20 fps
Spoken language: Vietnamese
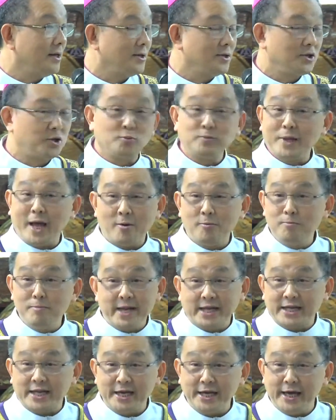Chúng ta không
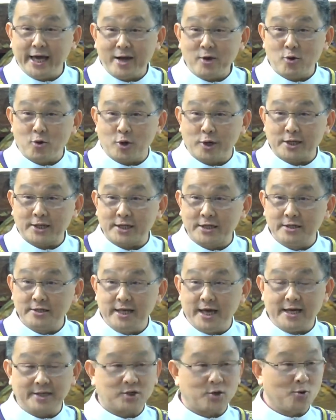biết cái nghĩa của cái từ
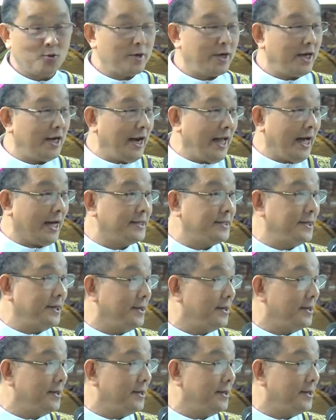Giêsu nghĩa là gì.